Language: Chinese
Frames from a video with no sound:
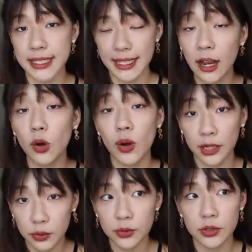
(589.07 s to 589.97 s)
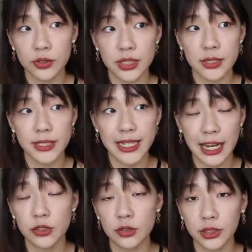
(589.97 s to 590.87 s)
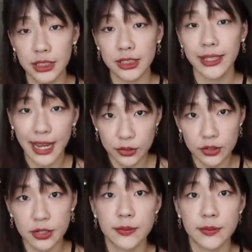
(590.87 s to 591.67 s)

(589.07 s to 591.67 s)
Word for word: 参观过，就是加州各个大学，